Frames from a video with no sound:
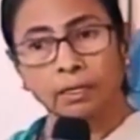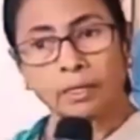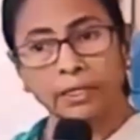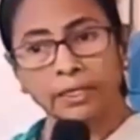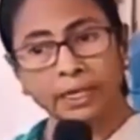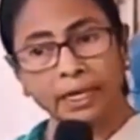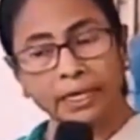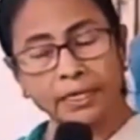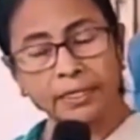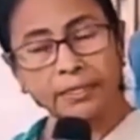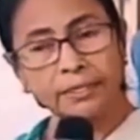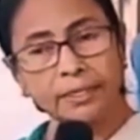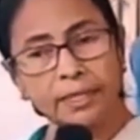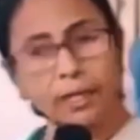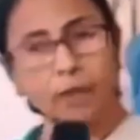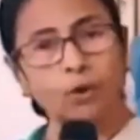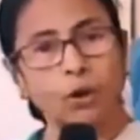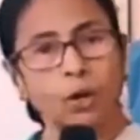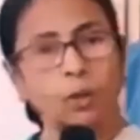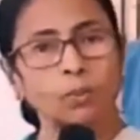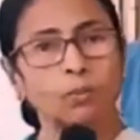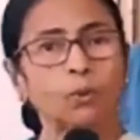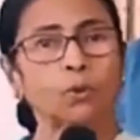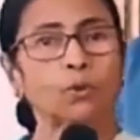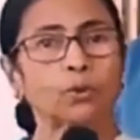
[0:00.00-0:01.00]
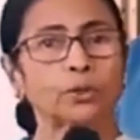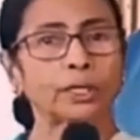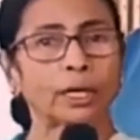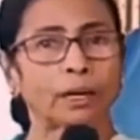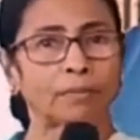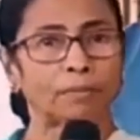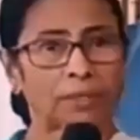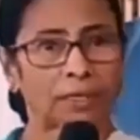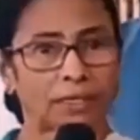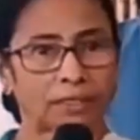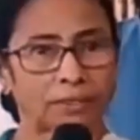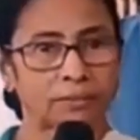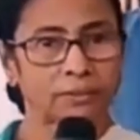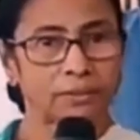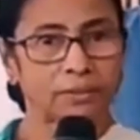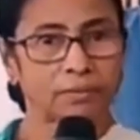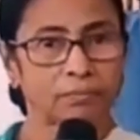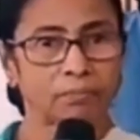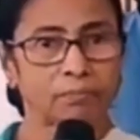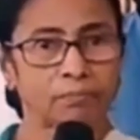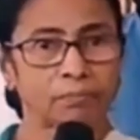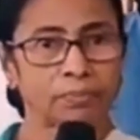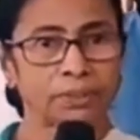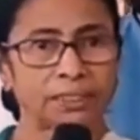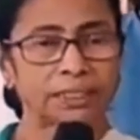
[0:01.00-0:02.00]
এয়ার ইন্ডিয়া গর্ব করি আমরা
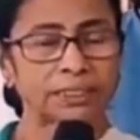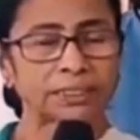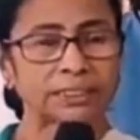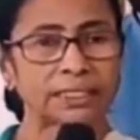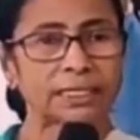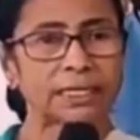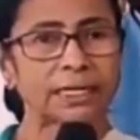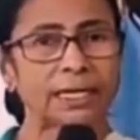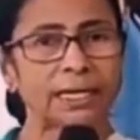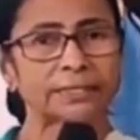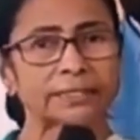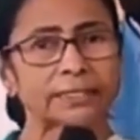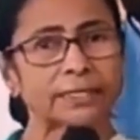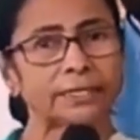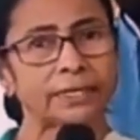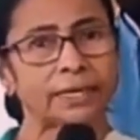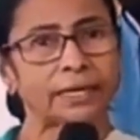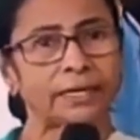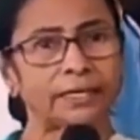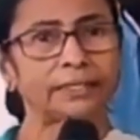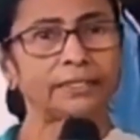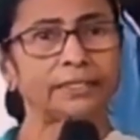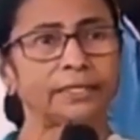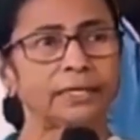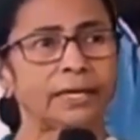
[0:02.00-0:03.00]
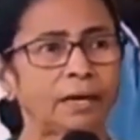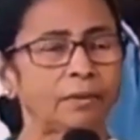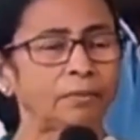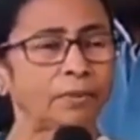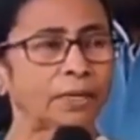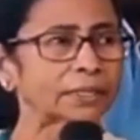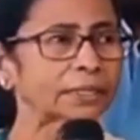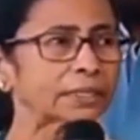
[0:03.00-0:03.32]
বিদেশে গেলে একটা এয়ার ইন্ডিয়া আমরা